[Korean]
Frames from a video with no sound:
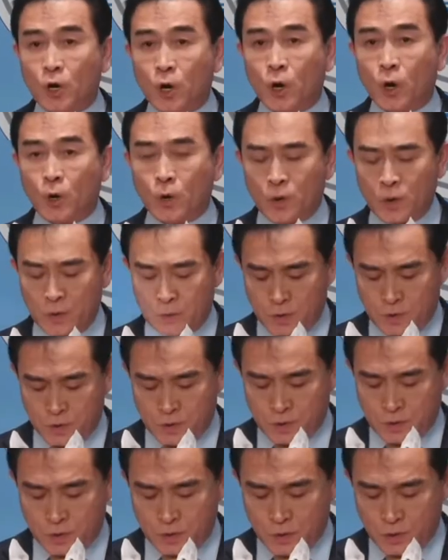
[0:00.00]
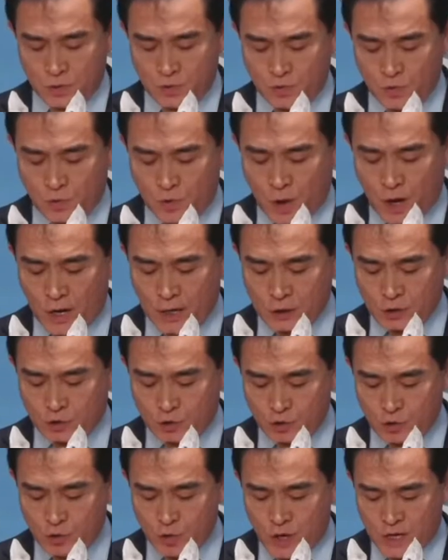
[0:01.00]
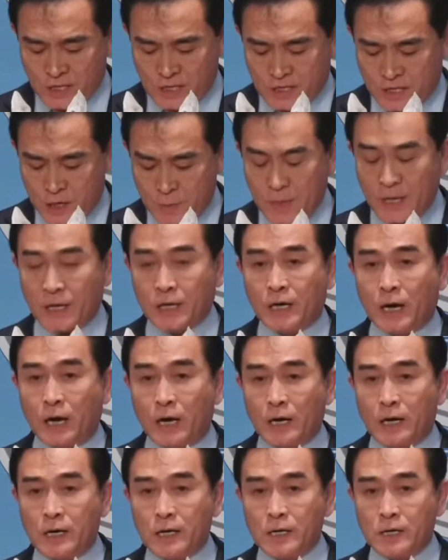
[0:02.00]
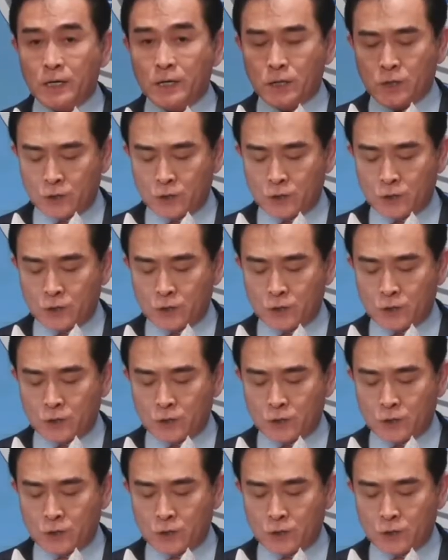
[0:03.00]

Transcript: 그리고 국가의 중요한 기밀이나